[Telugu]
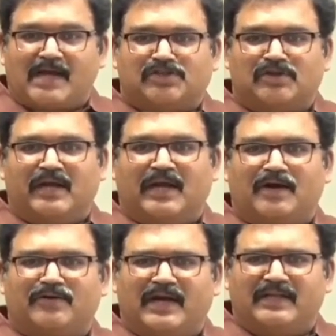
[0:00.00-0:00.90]
రాష్ట్రంలోనే
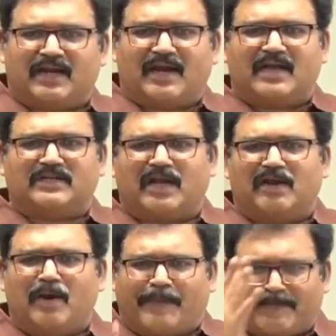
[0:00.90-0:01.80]
కాకుండా ఇతర
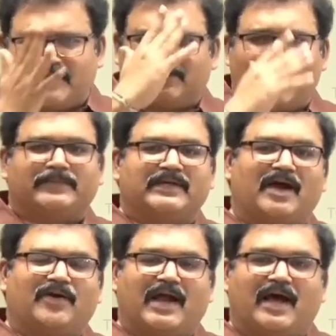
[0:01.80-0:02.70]
రాష్ట్రాల్లో
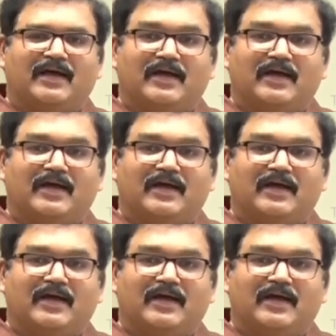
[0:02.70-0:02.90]
ప్రపంచవ్యాప్తంగా కూడా